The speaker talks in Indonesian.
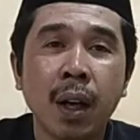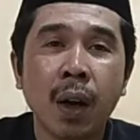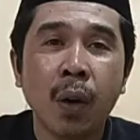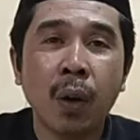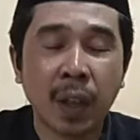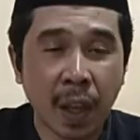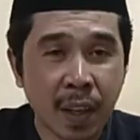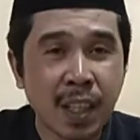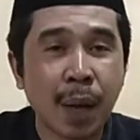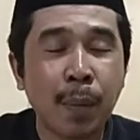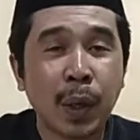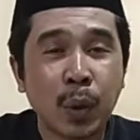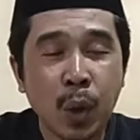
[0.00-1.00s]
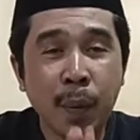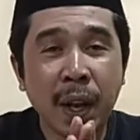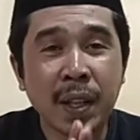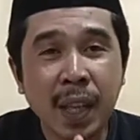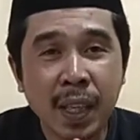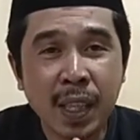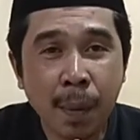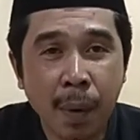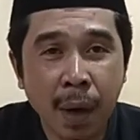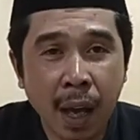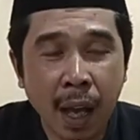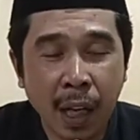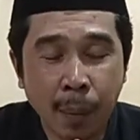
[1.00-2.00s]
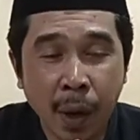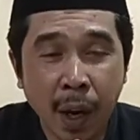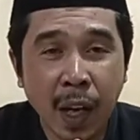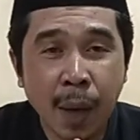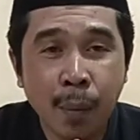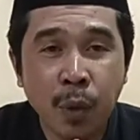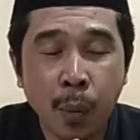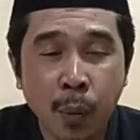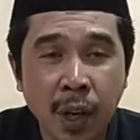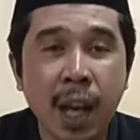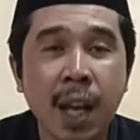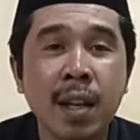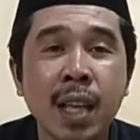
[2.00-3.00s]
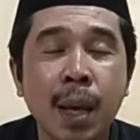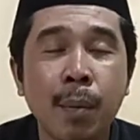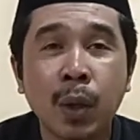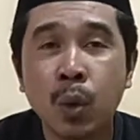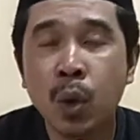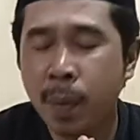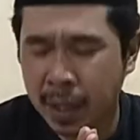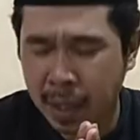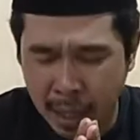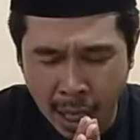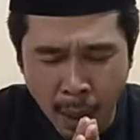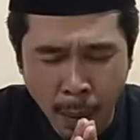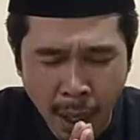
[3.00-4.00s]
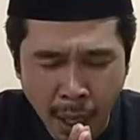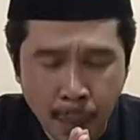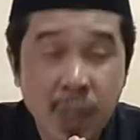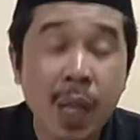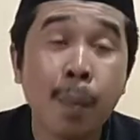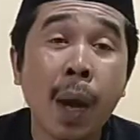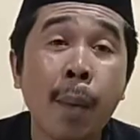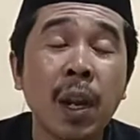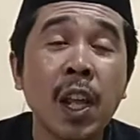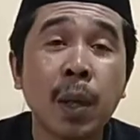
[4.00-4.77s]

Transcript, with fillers: Oke, sahabatku di mana saja Anda berada, mudah-mudahan sahabatku di mana saja Anda berada bisa mengambil